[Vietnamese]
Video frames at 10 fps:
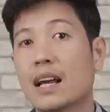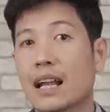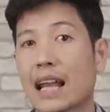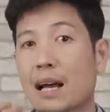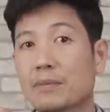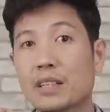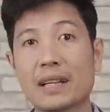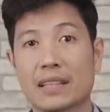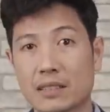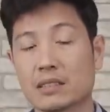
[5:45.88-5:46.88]
Làm
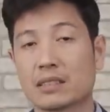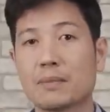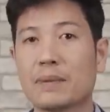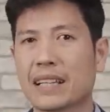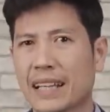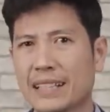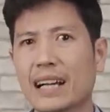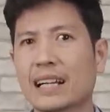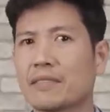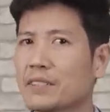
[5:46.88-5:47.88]
thương mại điện tử thì mình nghĩ
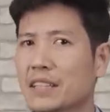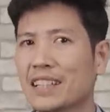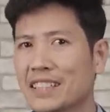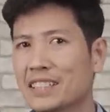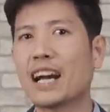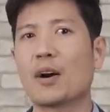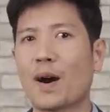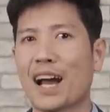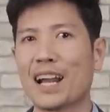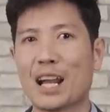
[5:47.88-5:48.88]
rằng cái việc tích trữ hàng
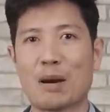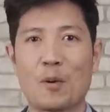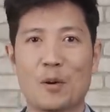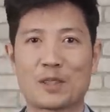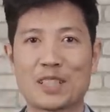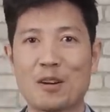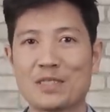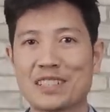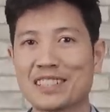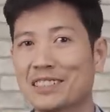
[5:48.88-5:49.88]
hóa là một
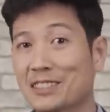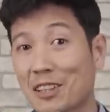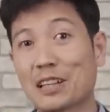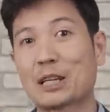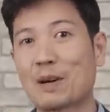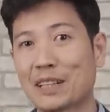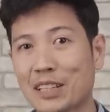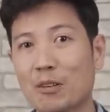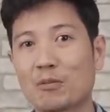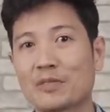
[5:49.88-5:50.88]
trong những cái thứ cực kỳ quan
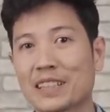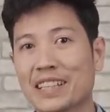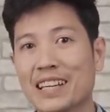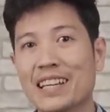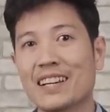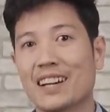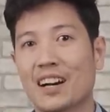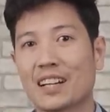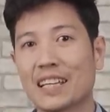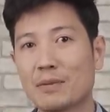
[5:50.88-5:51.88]
trọng, vì
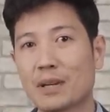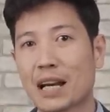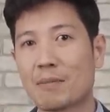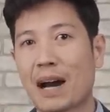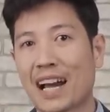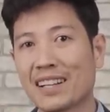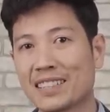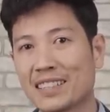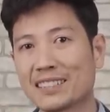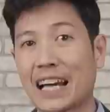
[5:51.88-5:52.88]
khi mà đã bán ở
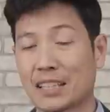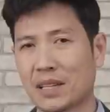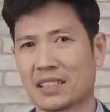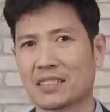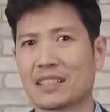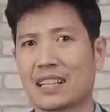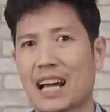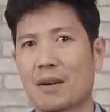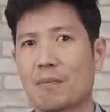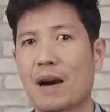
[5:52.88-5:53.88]
trên sàn thương mại điện tử
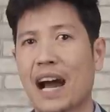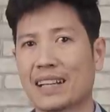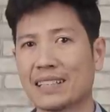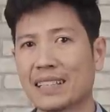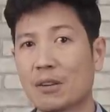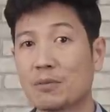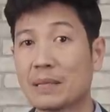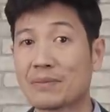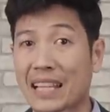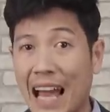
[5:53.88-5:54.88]
là bán theo
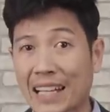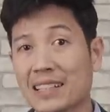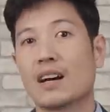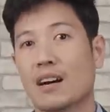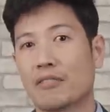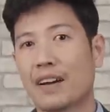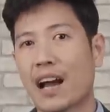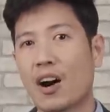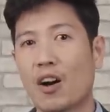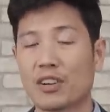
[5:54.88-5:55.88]
nhịp sàn,
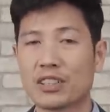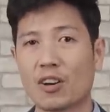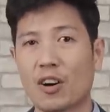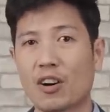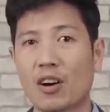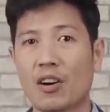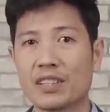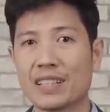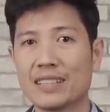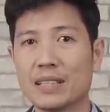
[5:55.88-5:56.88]
và họ cũng có
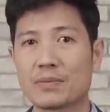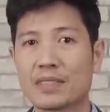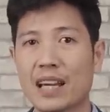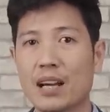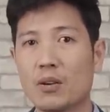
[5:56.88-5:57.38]
những cái dịp sale